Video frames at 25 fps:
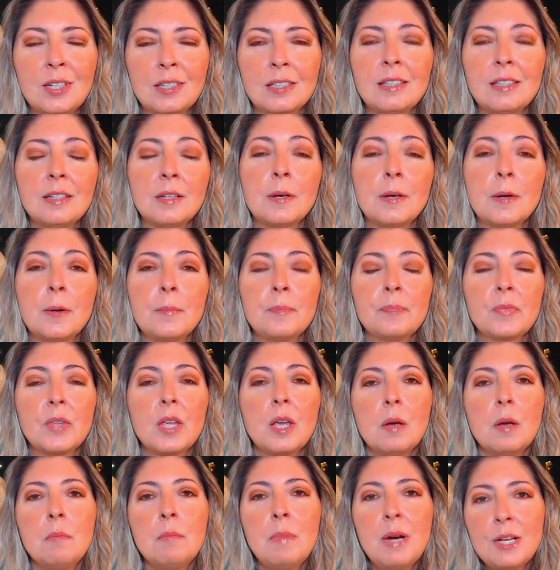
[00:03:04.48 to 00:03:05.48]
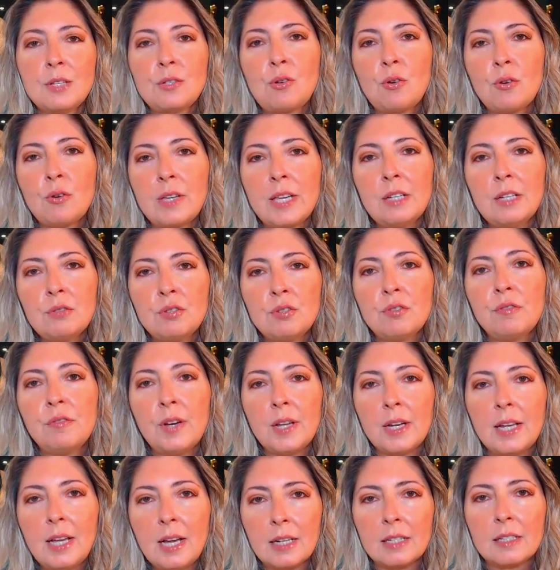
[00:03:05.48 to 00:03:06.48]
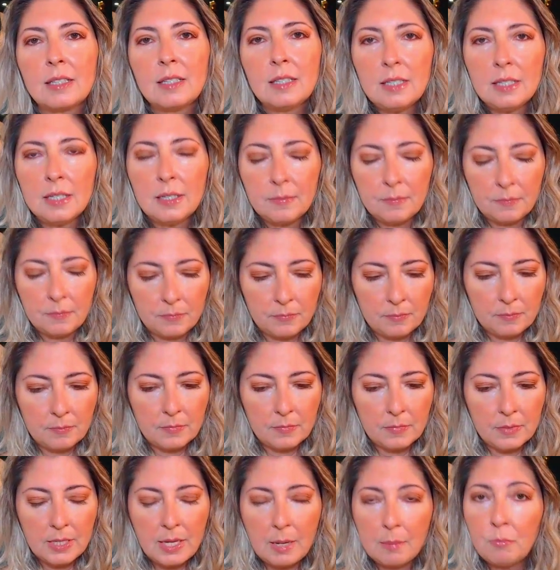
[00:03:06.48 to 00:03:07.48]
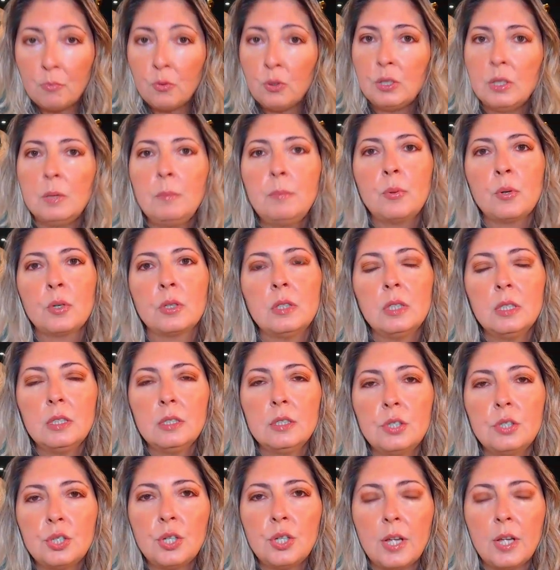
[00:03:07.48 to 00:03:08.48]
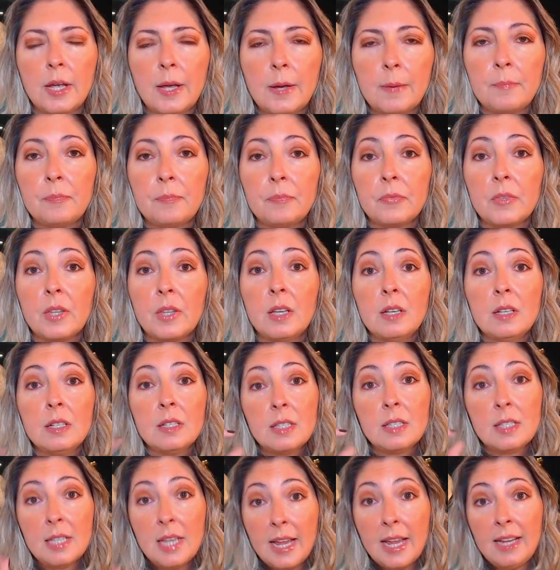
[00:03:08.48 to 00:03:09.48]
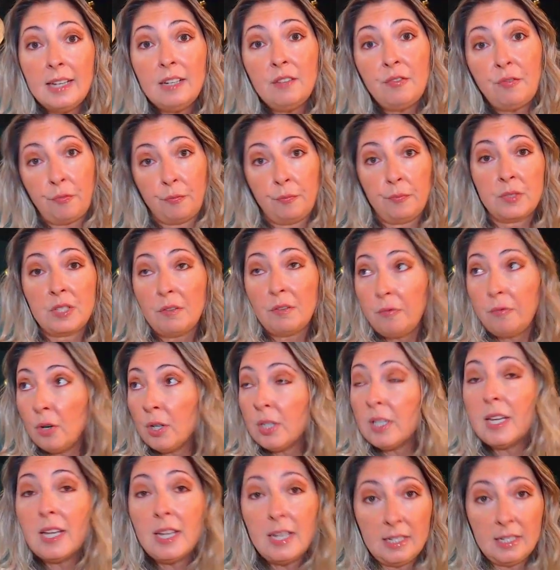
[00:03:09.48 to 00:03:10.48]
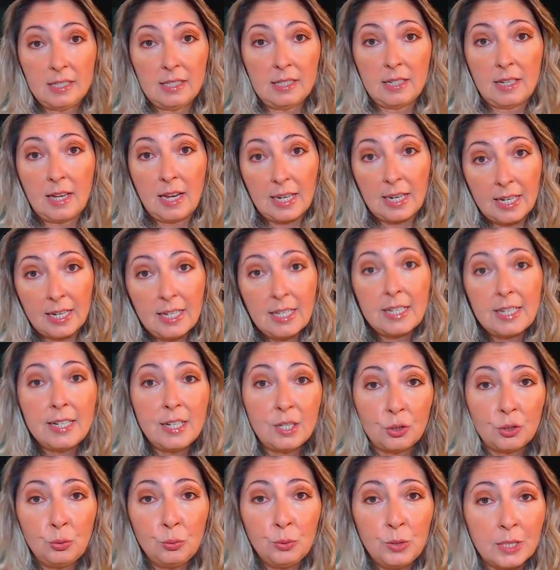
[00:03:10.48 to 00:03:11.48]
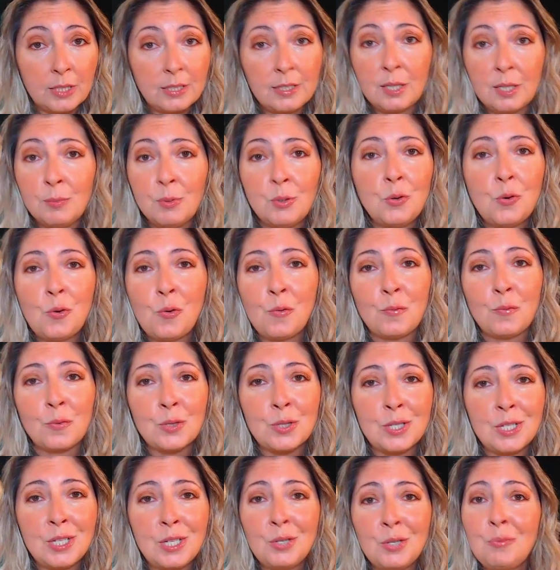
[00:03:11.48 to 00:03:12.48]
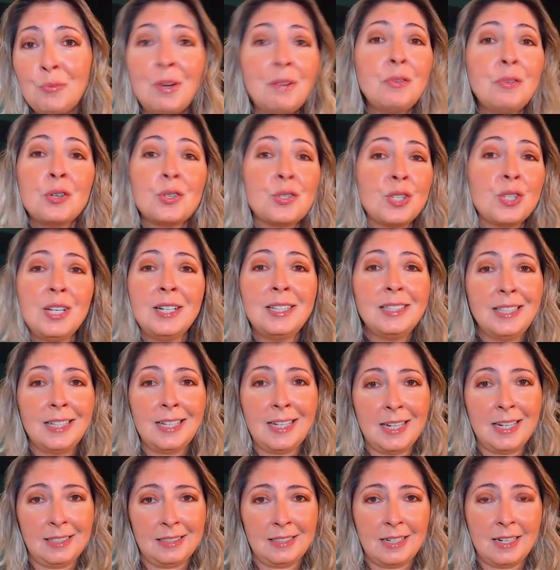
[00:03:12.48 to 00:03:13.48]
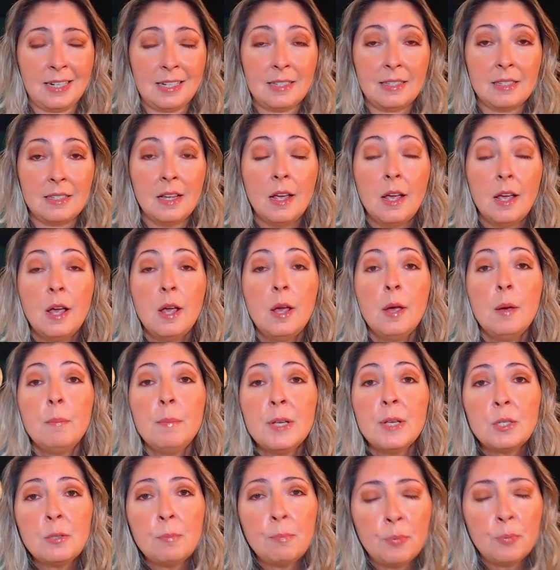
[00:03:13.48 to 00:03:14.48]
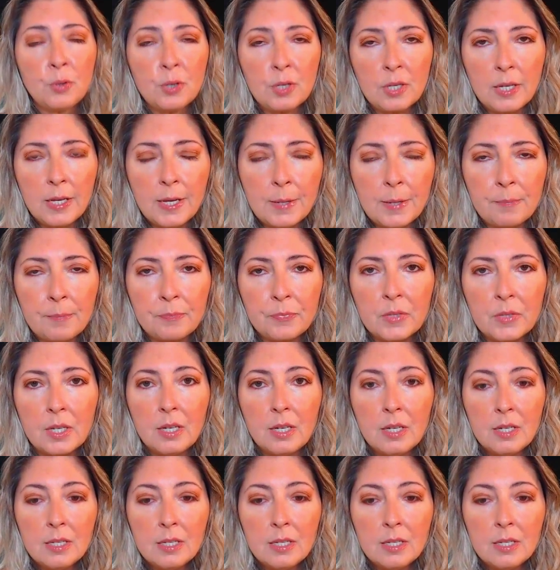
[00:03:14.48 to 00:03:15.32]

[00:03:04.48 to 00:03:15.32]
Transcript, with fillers: aqui. Mas o que eu quero te falar aqui, e é muito importante, é se ele, se foi ele, aquela criatura que terminou com você, não é você que tem que ir atrás. Mesmo porque